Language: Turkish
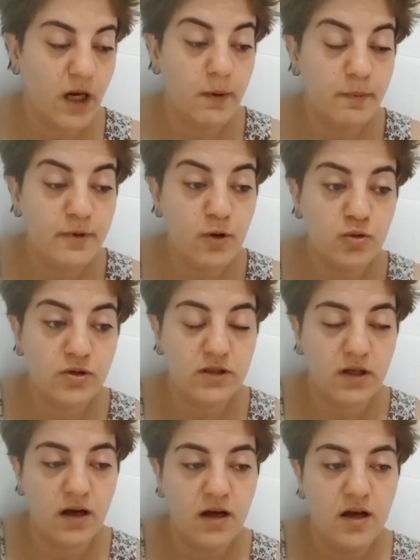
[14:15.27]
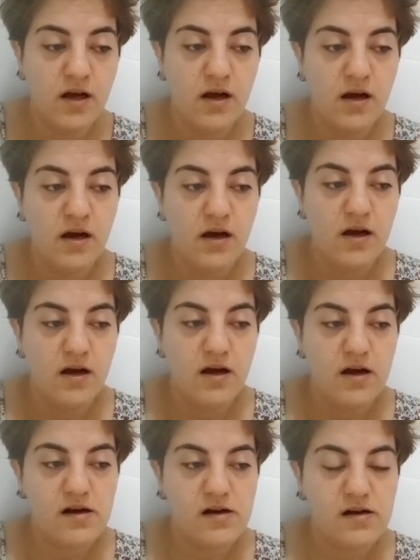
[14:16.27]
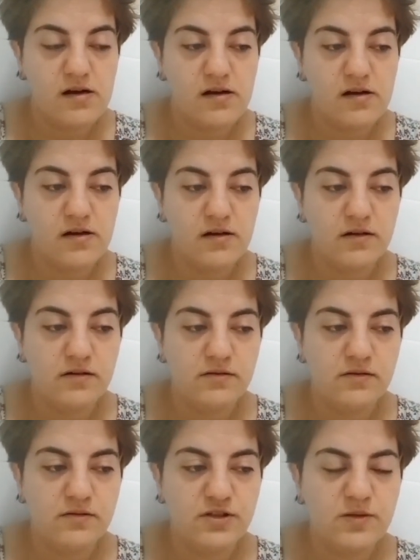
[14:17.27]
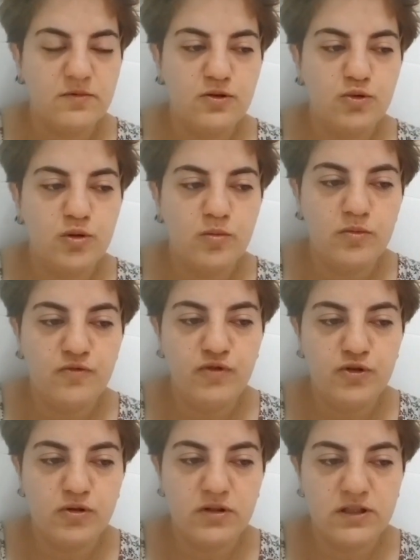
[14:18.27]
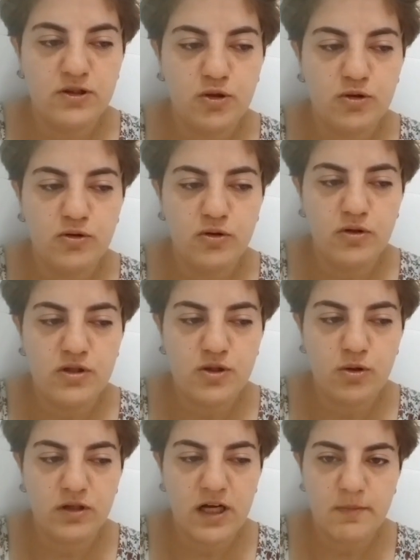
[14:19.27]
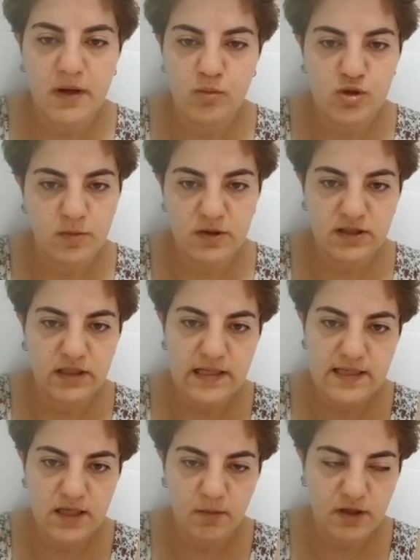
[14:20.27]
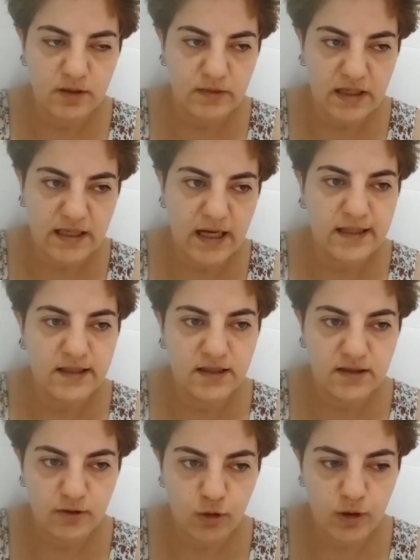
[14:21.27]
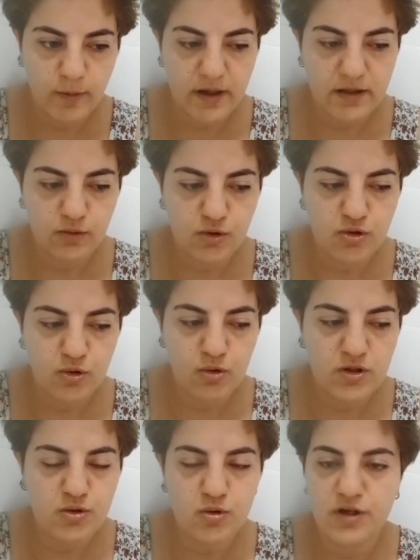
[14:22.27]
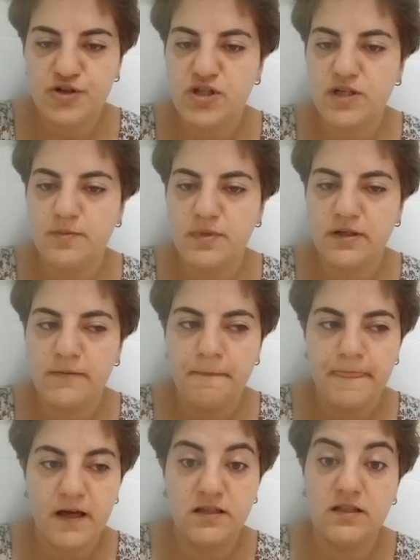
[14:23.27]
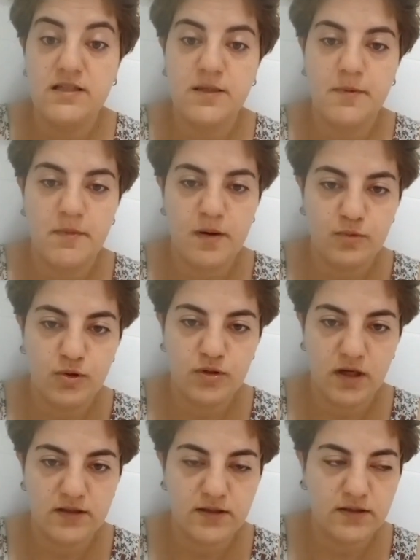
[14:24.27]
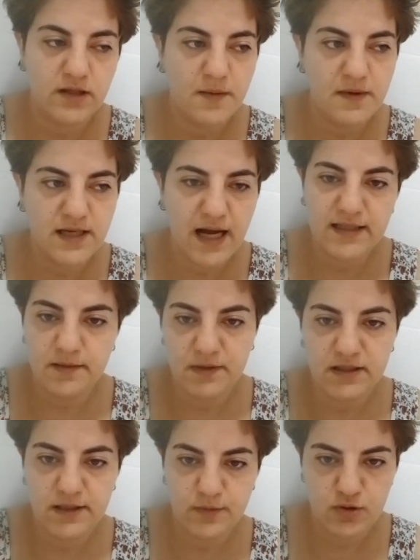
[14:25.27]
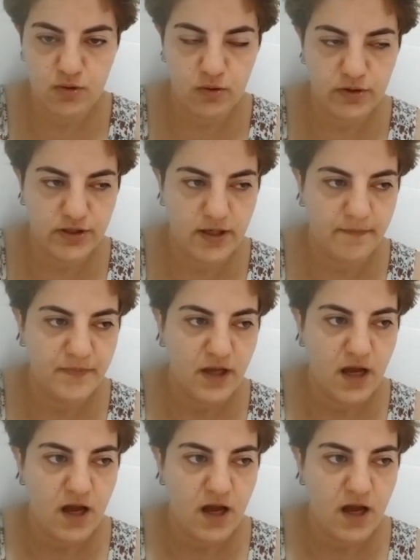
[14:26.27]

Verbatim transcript: Ama bir notada ee, şimdi tüm videoları kronolojik olarak ben bu zamana kadar izlemedim. Denk geldiği kadarıyla önüme düştü. O yüzden çok aşırı bir analiz yapamam bu konu hakkında ama kendi bildiğimi söyleyeceğim.